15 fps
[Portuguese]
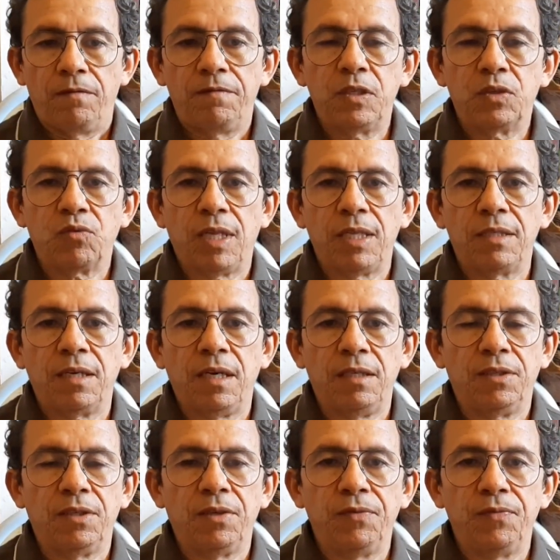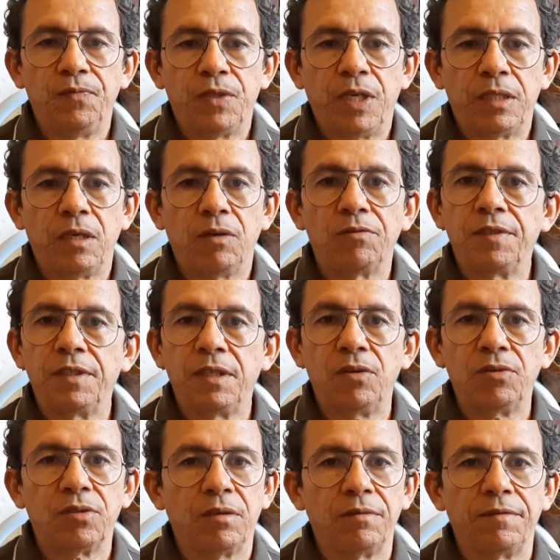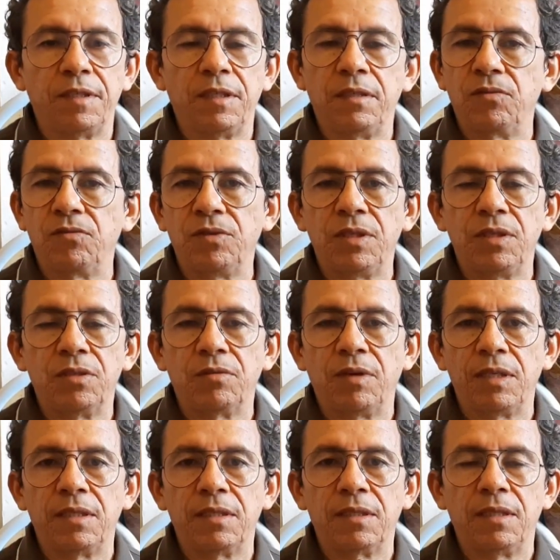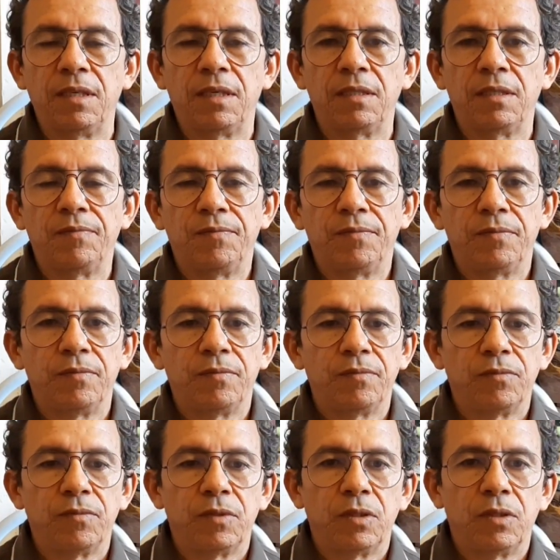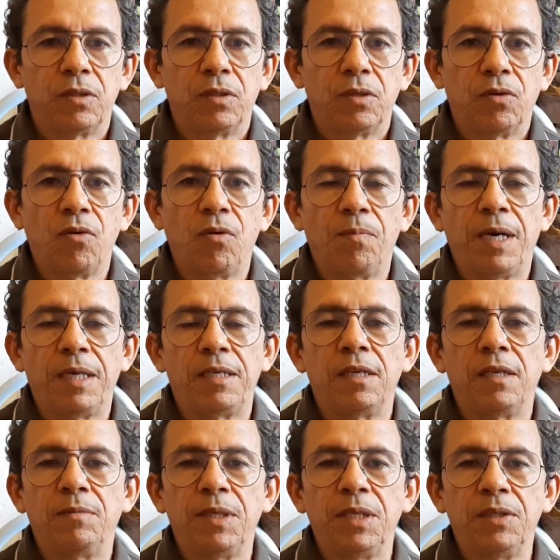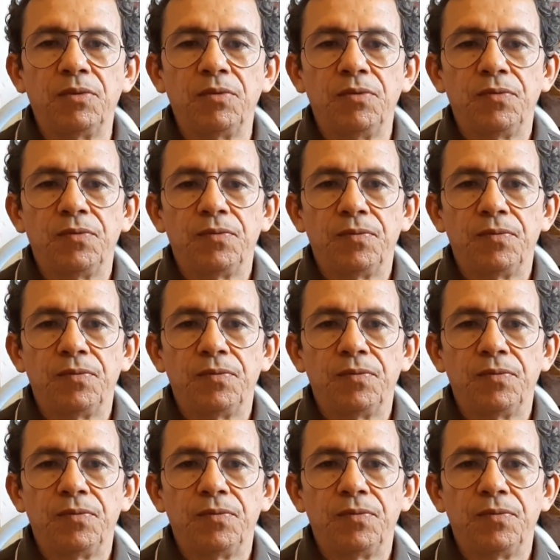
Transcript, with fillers: Visualização. Até o final só ver No início não adianta nada. Compartilhamento.